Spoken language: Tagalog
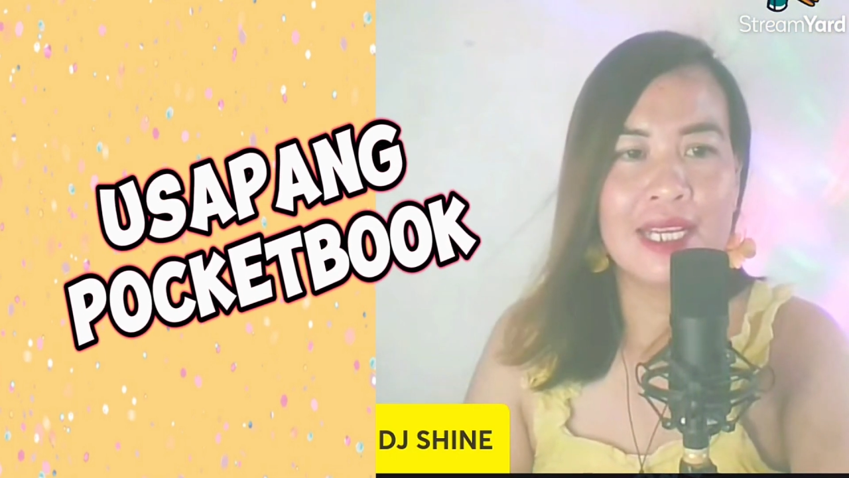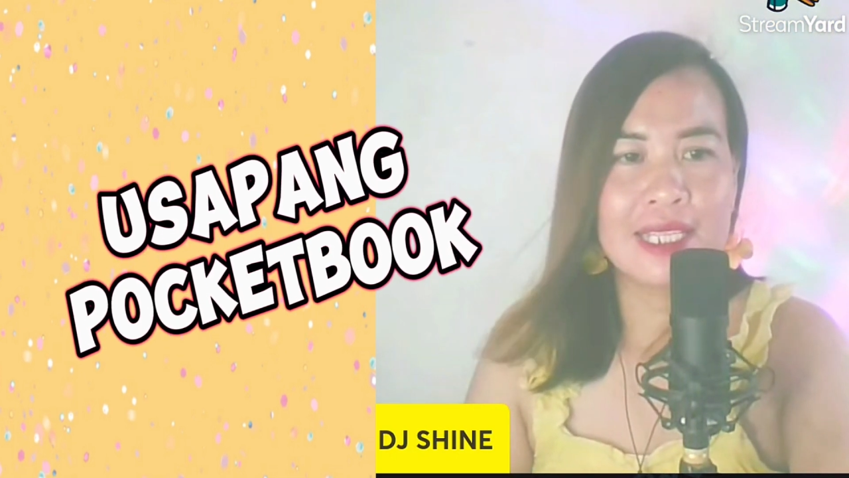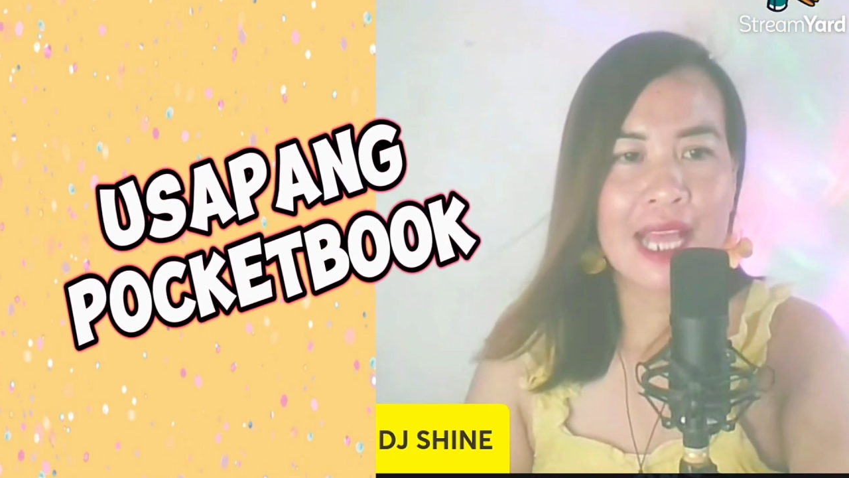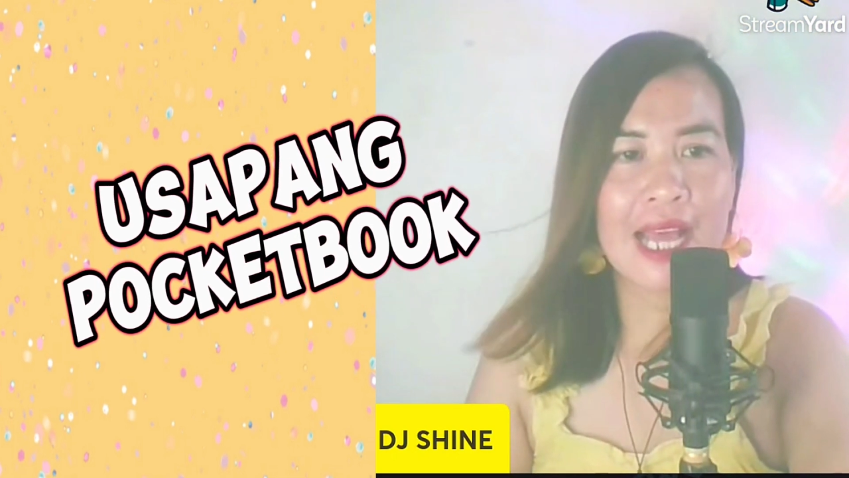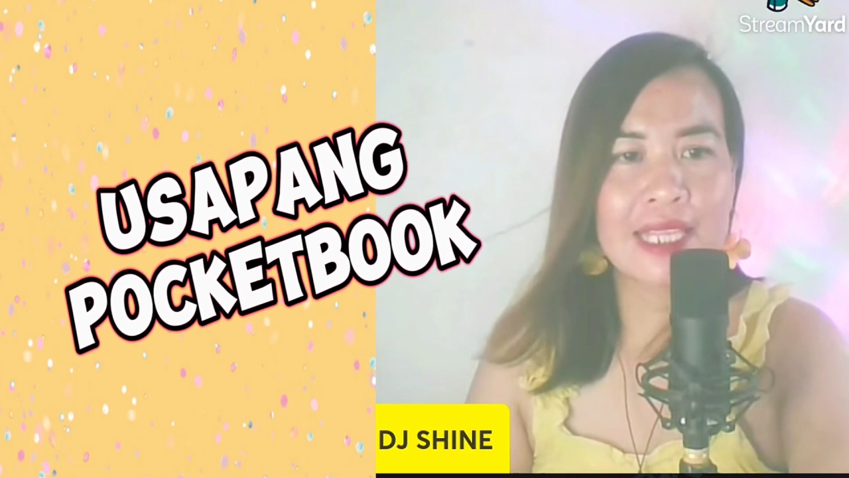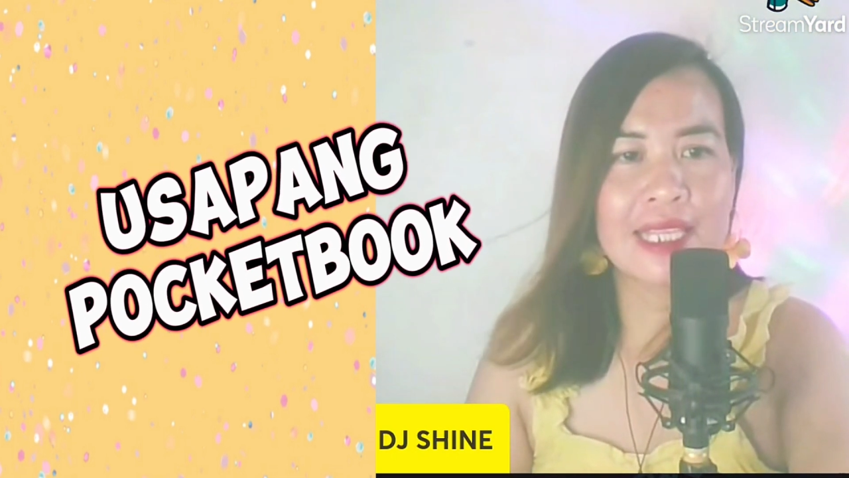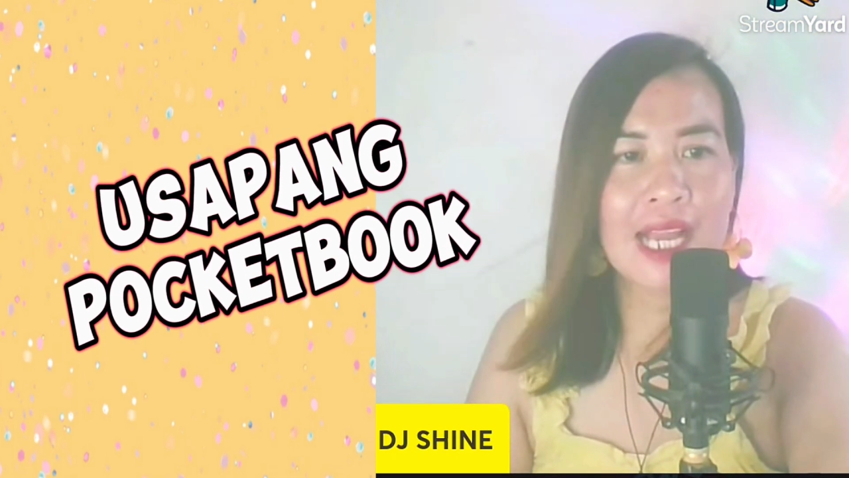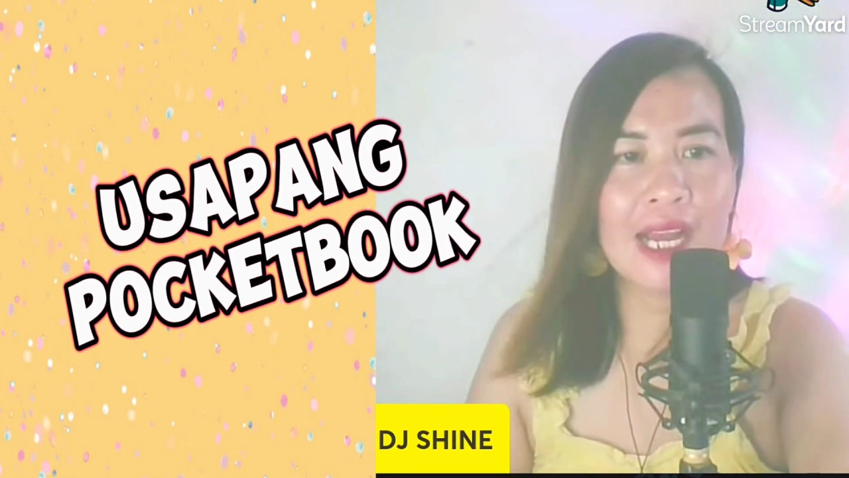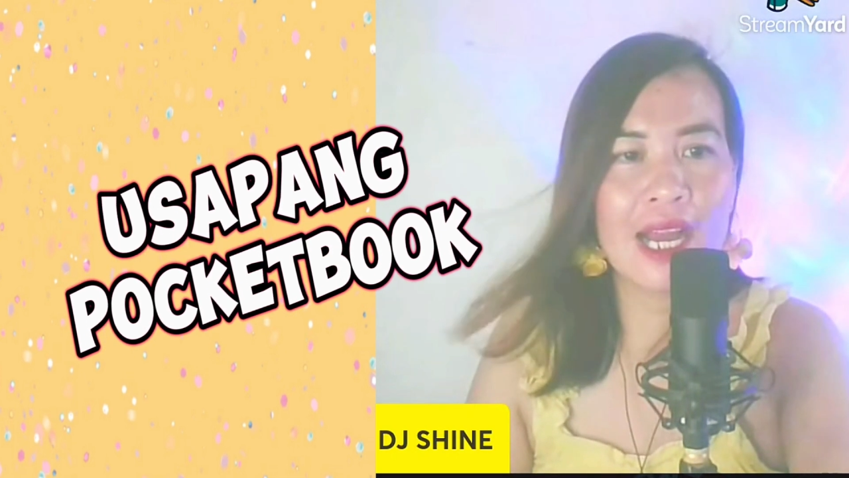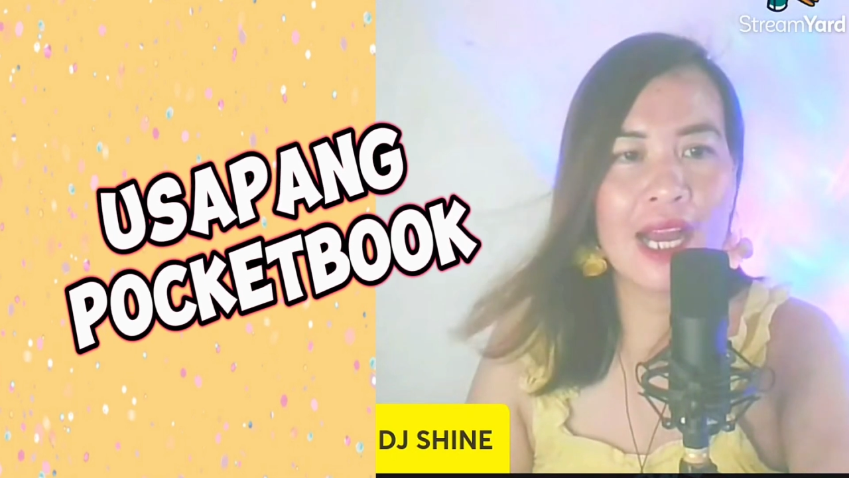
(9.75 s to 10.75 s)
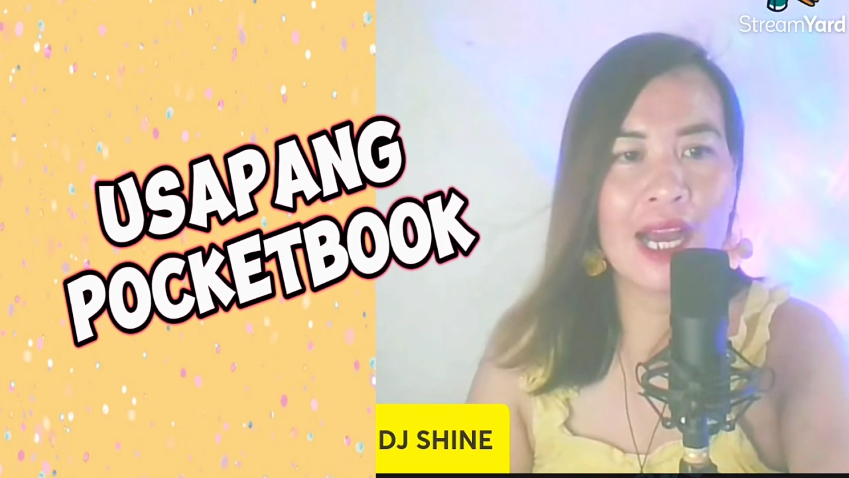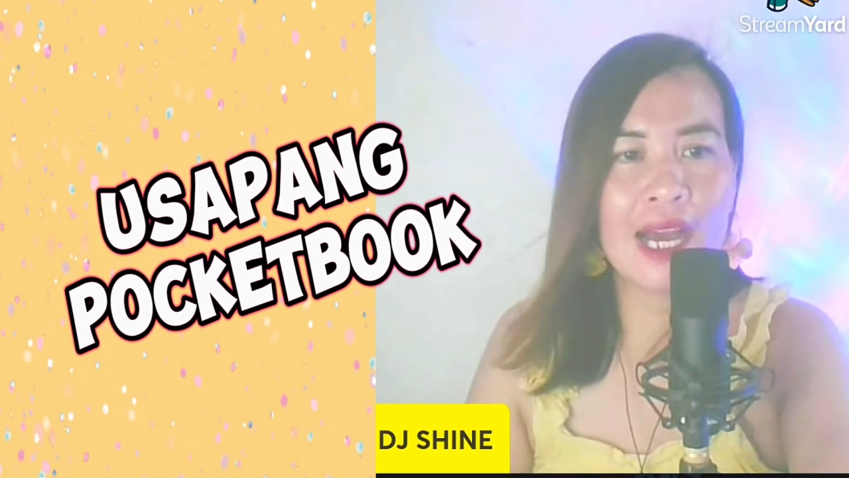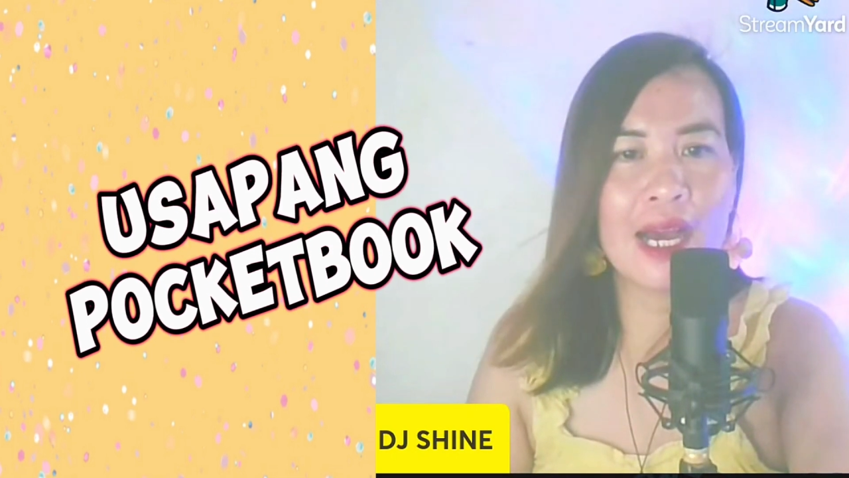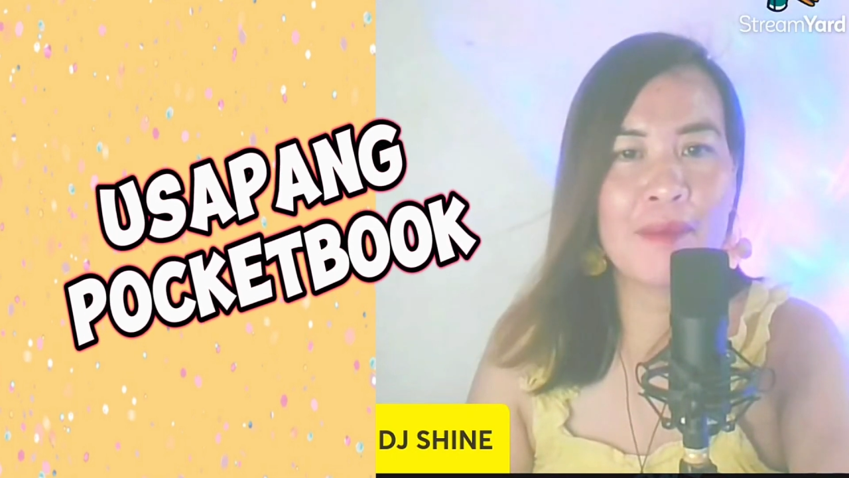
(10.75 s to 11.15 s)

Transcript: Anaadik ang uh,